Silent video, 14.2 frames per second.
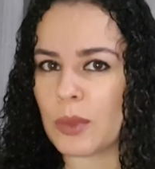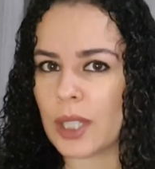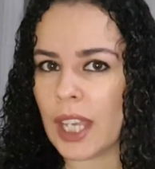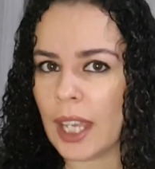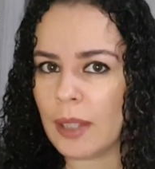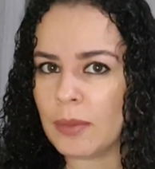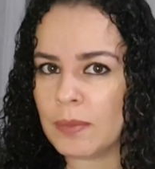com o
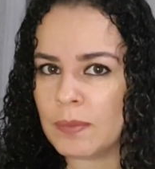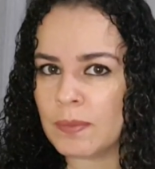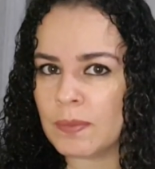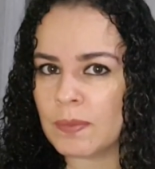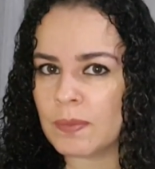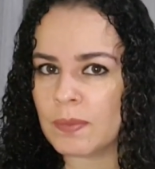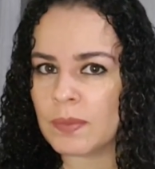quê?
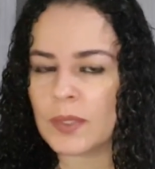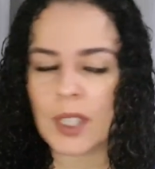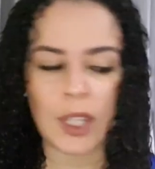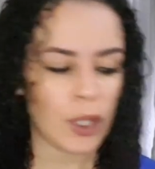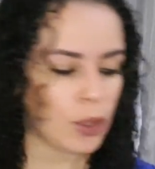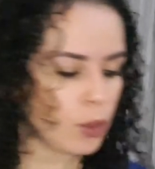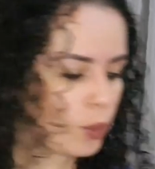
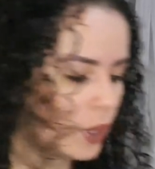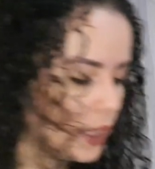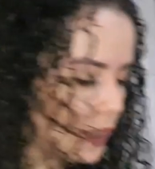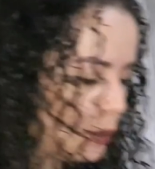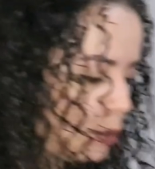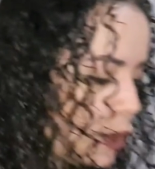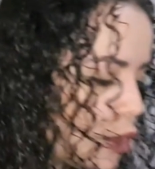Com
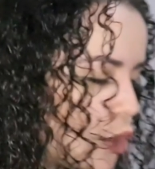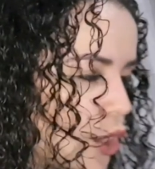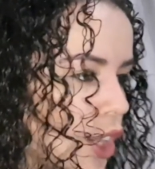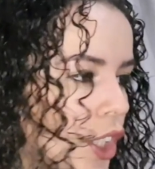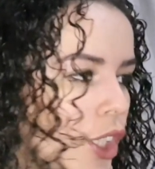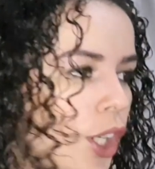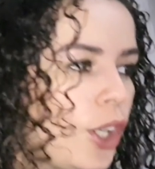esse
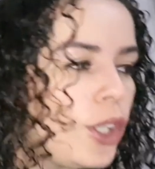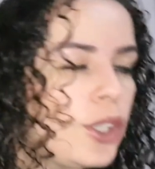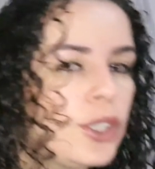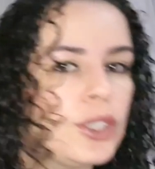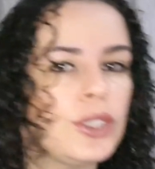bonitinho aqui, ó,